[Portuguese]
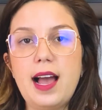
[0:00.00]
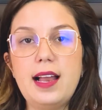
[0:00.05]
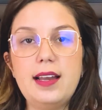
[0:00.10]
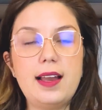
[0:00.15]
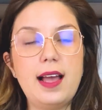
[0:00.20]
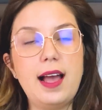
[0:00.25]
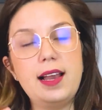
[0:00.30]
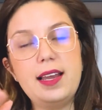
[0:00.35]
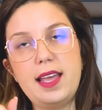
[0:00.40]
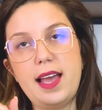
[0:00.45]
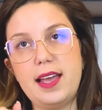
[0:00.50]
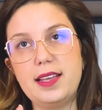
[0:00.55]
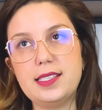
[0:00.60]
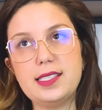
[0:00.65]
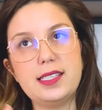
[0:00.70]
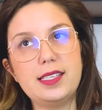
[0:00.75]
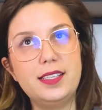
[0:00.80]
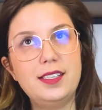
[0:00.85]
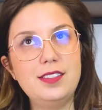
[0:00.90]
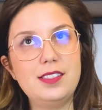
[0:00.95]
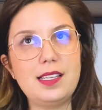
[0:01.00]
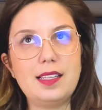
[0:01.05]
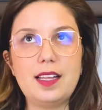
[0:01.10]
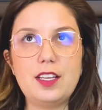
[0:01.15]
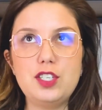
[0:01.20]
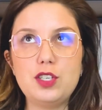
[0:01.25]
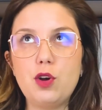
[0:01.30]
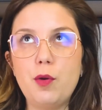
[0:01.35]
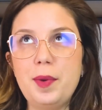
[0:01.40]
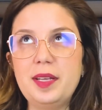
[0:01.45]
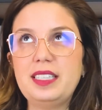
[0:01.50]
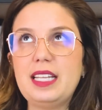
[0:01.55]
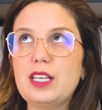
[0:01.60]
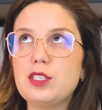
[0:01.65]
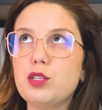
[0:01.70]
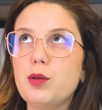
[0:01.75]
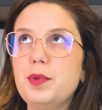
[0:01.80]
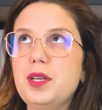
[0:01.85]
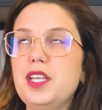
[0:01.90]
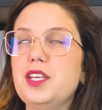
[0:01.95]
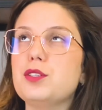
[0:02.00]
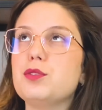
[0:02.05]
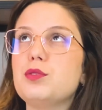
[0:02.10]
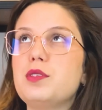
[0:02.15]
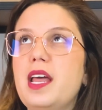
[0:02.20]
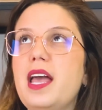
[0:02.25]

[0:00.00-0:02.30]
aliás, antes até de comentar sobre isso,